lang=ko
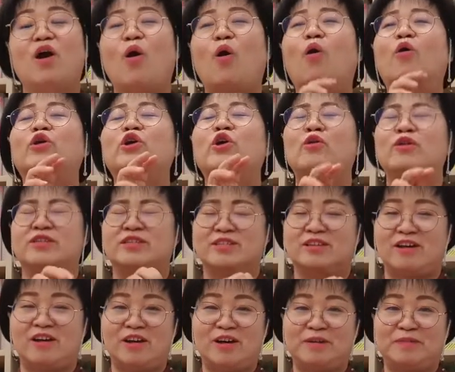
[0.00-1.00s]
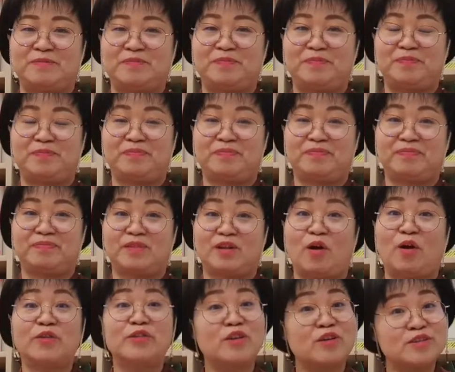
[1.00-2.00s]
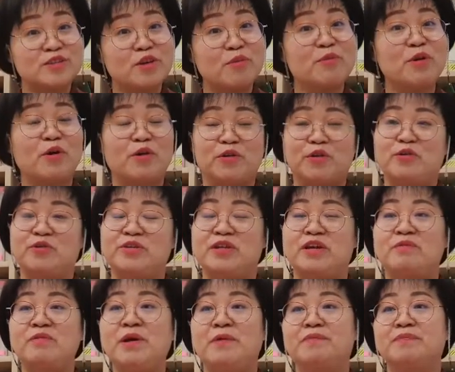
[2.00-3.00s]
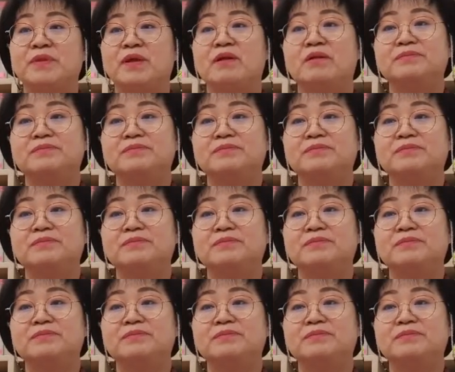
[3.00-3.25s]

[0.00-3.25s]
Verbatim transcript: 어려웠어요 어떤 점이 어려웠냐면